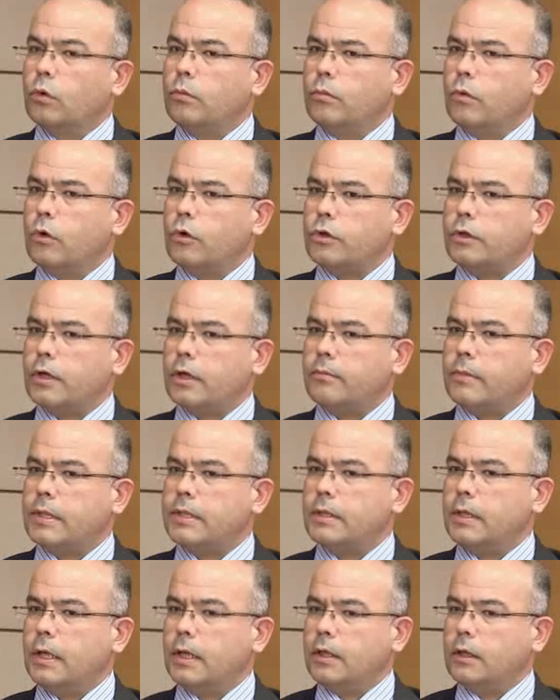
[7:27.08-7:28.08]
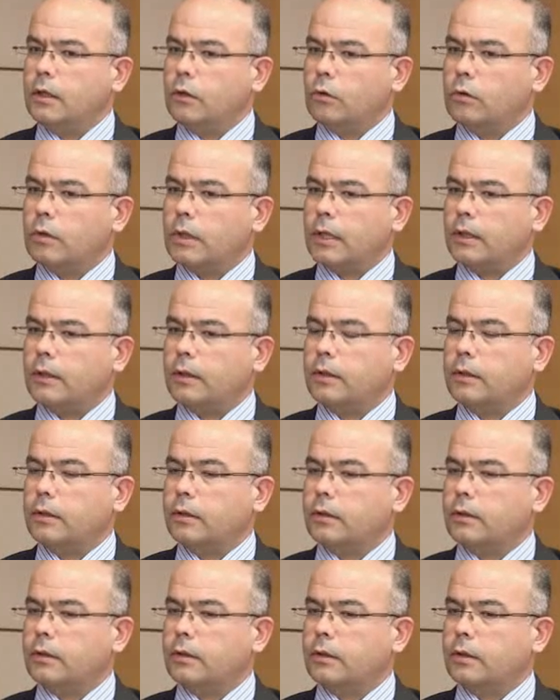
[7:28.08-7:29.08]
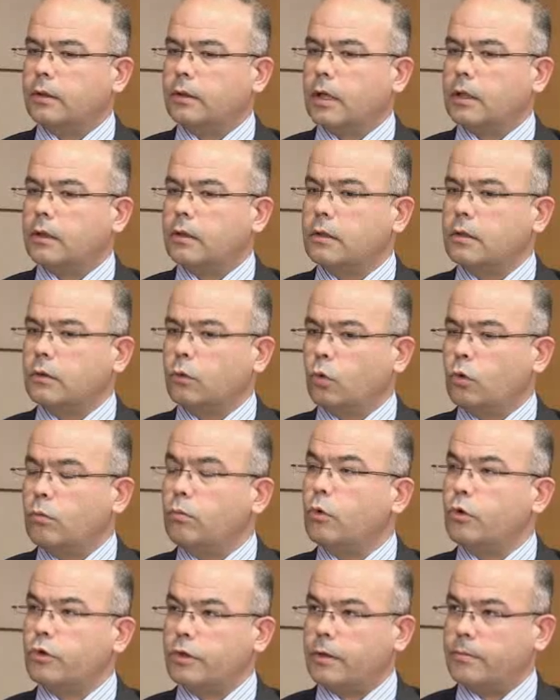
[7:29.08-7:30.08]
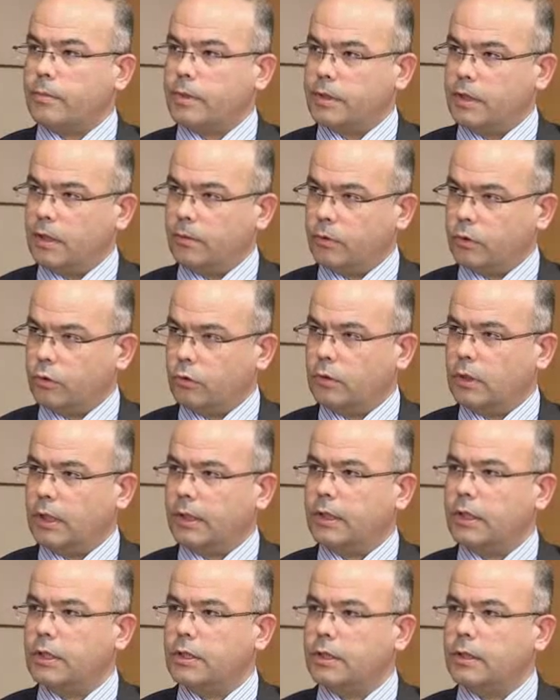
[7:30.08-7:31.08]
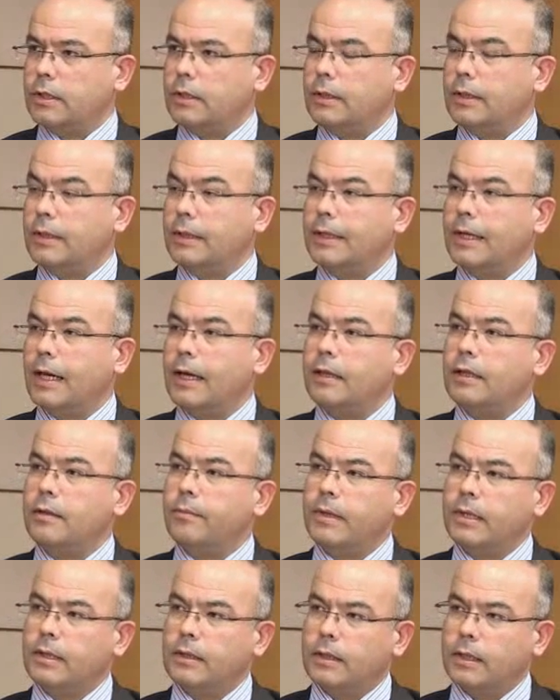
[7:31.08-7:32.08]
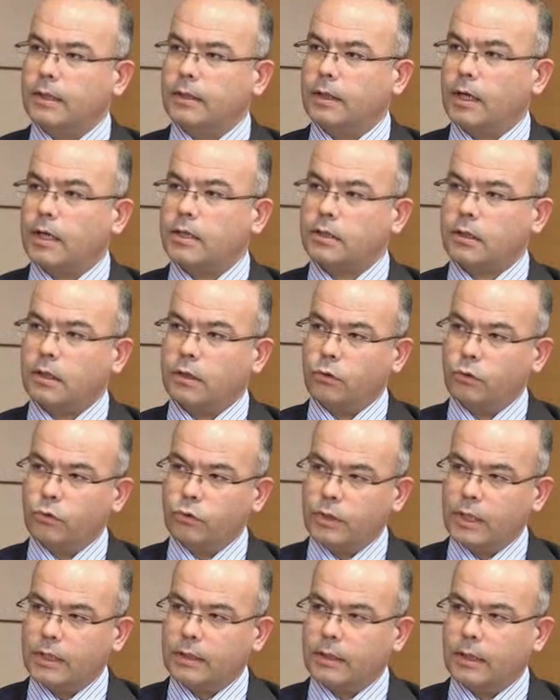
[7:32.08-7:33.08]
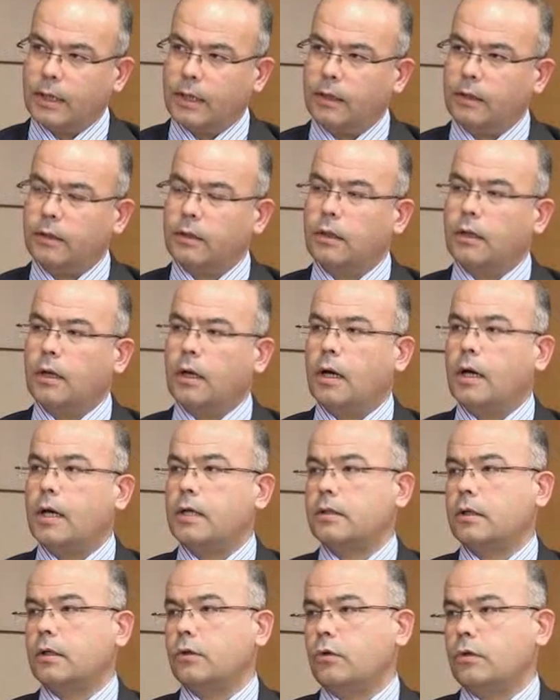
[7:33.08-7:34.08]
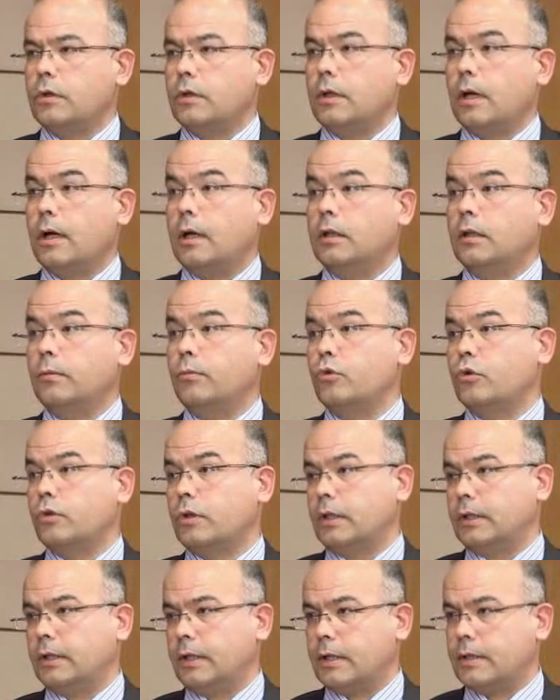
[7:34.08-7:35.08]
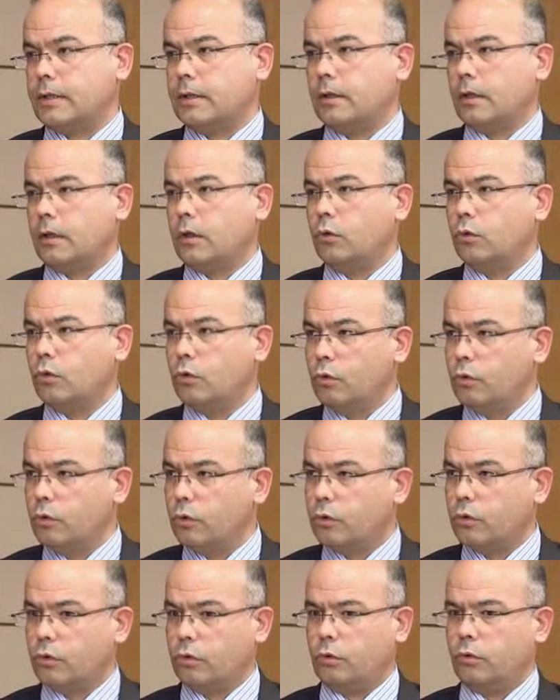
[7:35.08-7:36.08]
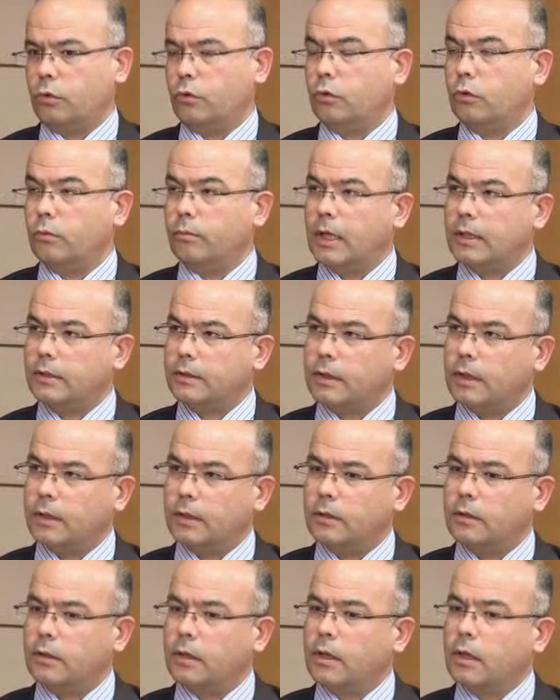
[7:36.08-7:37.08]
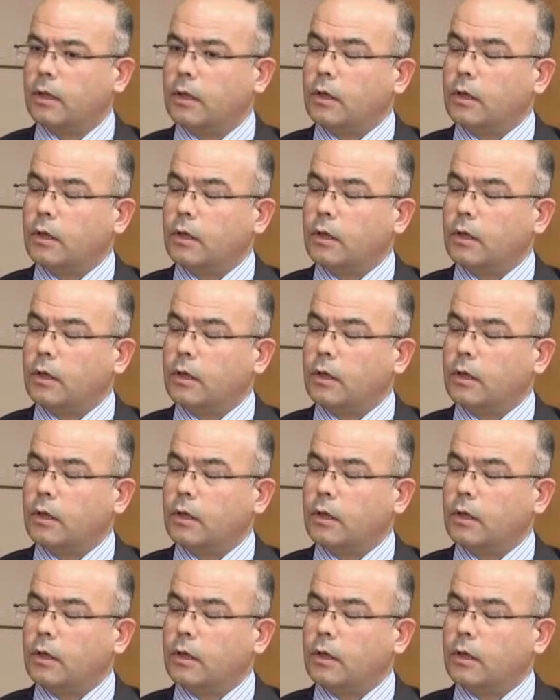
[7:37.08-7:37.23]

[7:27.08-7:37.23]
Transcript: doğum borçlanması ile ilgili olarak e, kadın doğum borçlanması yapacak olan kişinin kendi belirlediği asgari ücretle asgari ücretin 6,5 kat arasındaki günlük e, matrahın